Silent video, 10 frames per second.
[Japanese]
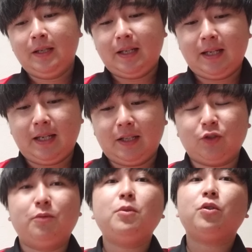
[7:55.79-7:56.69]
えー、
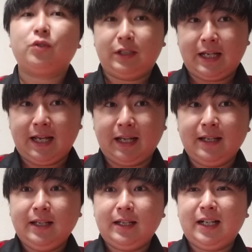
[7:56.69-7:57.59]
と思うので、
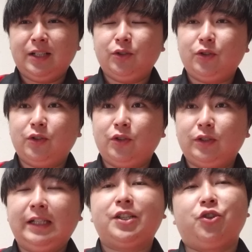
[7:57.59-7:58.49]
あのー、
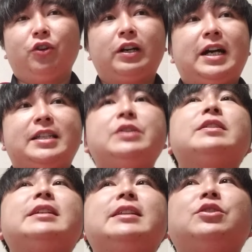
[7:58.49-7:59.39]
なんでしょう、柏
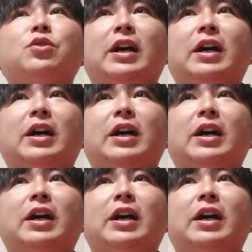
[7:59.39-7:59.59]
戦と